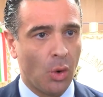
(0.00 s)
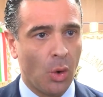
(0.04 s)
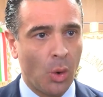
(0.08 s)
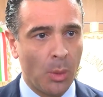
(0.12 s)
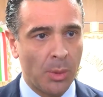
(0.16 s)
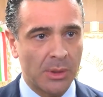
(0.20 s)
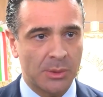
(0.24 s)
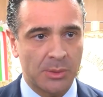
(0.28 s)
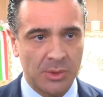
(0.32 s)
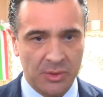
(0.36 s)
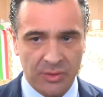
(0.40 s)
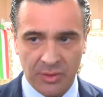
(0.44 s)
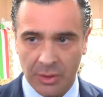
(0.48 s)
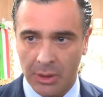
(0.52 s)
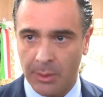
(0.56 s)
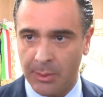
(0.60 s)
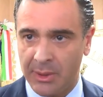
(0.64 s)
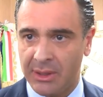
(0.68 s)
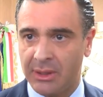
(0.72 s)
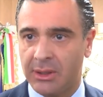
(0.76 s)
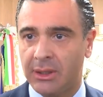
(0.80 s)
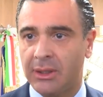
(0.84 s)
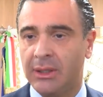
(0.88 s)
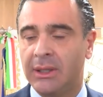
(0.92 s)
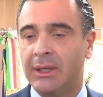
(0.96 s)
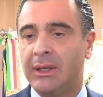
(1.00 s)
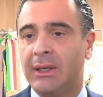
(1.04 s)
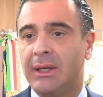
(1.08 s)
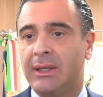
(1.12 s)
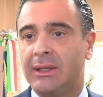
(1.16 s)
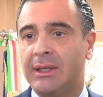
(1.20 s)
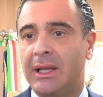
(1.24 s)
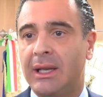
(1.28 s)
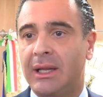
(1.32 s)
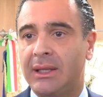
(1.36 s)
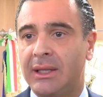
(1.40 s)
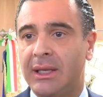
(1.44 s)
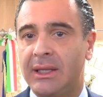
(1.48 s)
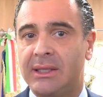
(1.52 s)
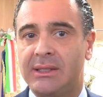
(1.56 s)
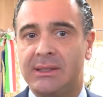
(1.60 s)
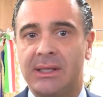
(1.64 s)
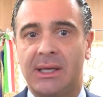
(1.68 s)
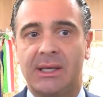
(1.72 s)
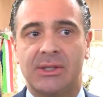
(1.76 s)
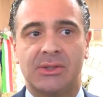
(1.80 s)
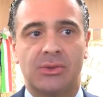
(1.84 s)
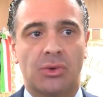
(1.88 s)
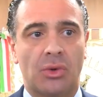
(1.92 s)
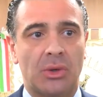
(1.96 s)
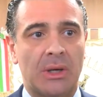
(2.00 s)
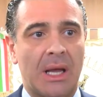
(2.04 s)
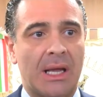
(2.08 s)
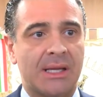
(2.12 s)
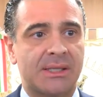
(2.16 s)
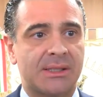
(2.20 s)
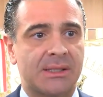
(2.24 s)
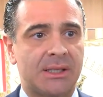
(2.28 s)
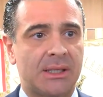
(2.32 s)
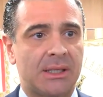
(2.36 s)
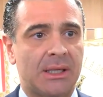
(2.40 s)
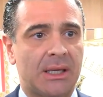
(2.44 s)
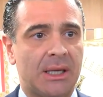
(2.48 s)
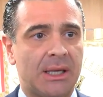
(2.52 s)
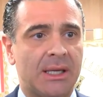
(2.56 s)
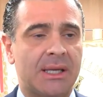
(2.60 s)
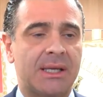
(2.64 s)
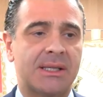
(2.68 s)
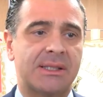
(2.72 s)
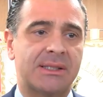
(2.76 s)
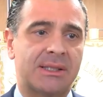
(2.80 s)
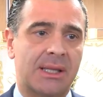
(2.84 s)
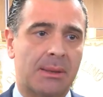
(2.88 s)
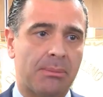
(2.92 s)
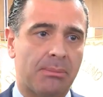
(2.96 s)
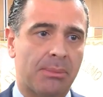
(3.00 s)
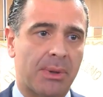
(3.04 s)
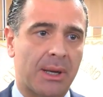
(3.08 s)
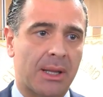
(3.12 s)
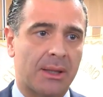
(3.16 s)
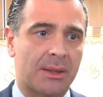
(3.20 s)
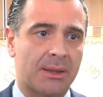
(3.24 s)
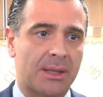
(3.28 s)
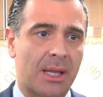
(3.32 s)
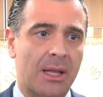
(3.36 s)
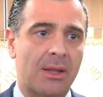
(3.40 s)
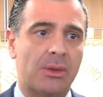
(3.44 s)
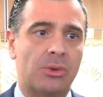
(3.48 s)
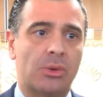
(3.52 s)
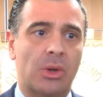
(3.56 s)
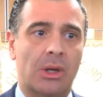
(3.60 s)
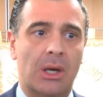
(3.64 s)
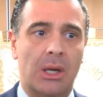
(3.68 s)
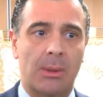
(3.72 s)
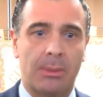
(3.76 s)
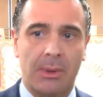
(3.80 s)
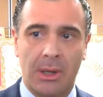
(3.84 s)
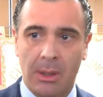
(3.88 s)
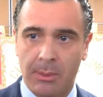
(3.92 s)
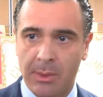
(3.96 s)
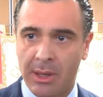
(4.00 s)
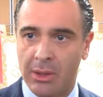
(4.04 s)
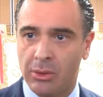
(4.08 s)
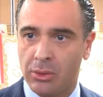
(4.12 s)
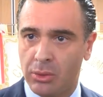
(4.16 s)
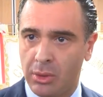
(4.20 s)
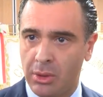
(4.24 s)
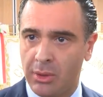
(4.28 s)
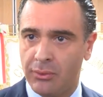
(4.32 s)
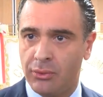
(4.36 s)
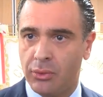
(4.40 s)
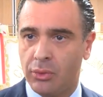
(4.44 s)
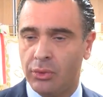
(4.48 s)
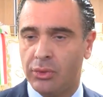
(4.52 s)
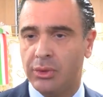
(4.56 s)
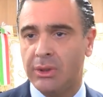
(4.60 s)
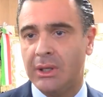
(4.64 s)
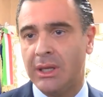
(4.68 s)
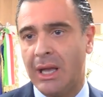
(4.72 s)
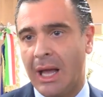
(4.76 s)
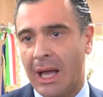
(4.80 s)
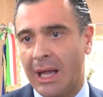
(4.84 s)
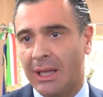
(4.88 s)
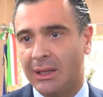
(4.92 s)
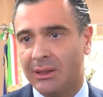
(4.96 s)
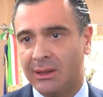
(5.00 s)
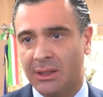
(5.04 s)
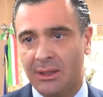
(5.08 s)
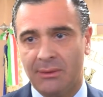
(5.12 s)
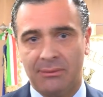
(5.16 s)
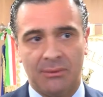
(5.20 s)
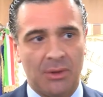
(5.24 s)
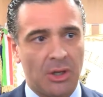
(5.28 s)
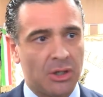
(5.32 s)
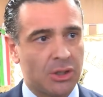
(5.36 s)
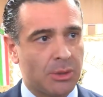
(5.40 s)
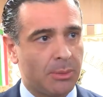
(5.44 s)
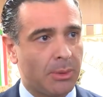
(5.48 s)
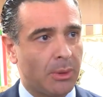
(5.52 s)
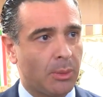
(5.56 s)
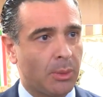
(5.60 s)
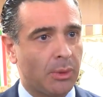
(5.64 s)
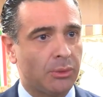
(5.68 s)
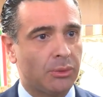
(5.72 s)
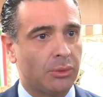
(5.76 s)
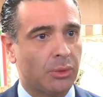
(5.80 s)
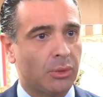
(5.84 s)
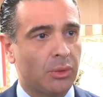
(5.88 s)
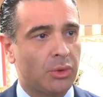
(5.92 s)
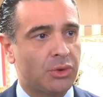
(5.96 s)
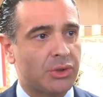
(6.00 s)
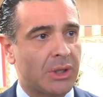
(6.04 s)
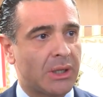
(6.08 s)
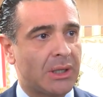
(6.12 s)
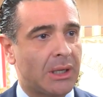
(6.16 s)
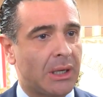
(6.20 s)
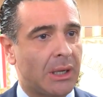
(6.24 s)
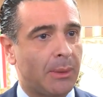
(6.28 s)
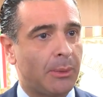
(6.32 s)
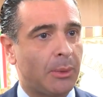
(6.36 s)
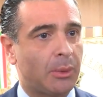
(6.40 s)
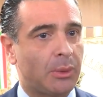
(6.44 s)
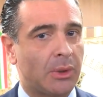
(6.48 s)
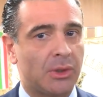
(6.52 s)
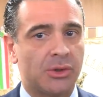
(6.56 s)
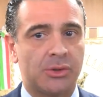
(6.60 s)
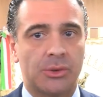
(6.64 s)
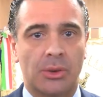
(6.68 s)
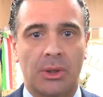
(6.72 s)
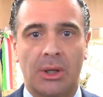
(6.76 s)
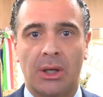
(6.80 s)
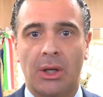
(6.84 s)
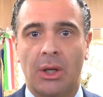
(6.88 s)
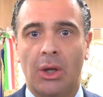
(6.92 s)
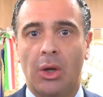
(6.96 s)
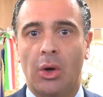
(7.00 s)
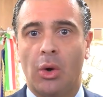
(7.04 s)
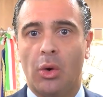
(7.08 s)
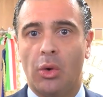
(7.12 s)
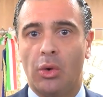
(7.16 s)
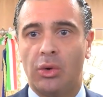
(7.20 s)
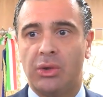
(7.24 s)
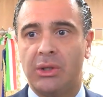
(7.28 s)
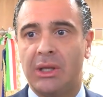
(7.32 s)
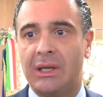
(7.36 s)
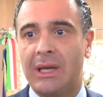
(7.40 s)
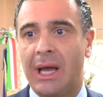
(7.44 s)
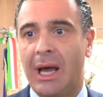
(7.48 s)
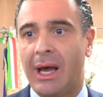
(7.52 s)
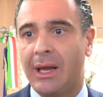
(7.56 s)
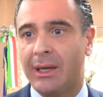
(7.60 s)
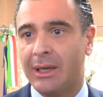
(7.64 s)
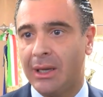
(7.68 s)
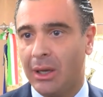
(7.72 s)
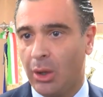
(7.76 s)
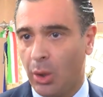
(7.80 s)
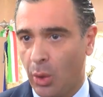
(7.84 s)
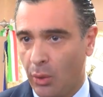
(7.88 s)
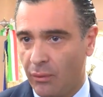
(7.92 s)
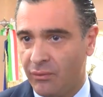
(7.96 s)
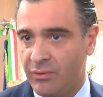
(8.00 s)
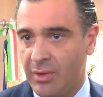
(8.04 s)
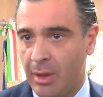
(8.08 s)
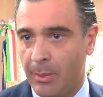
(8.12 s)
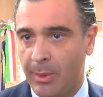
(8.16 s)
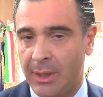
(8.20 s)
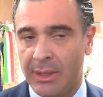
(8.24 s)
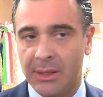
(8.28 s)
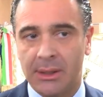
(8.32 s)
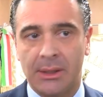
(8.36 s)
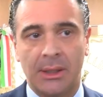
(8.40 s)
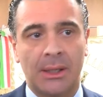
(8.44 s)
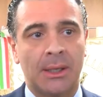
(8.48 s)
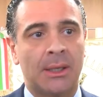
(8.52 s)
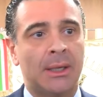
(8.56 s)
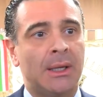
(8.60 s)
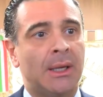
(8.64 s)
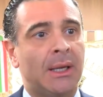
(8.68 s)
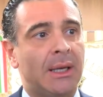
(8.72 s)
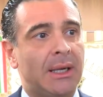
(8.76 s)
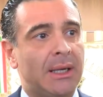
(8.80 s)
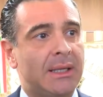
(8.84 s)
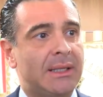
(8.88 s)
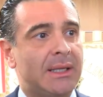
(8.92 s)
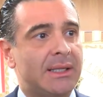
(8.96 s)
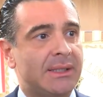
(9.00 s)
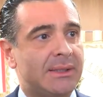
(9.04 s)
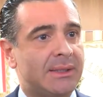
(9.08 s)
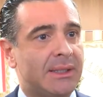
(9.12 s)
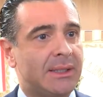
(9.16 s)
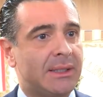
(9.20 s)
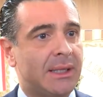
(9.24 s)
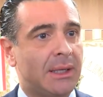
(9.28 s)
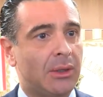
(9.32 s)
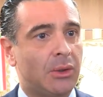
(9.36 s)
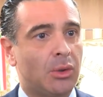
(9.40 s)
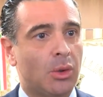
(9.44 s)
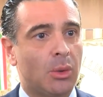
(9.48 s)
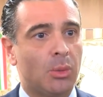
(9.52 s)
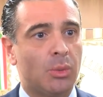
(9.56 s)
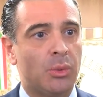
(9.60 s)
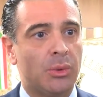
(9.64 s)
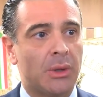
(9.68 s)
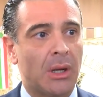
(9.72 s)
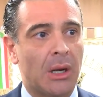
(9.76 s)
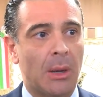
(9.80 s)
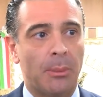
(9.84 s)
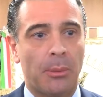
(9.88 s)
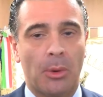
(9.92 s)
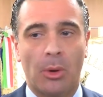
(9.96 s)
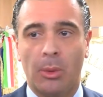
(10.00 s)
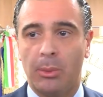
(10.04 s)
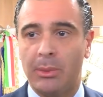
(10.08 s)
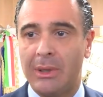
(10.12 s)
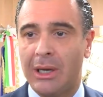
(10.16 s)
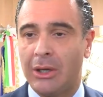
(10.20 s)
occupa specificamente dell'edilizia scolastica e che è sempre attento al reperimento di fondi, altri invece per quanto concerne la manutenzione ordinaria ovviamente li destina il Comune nel proprio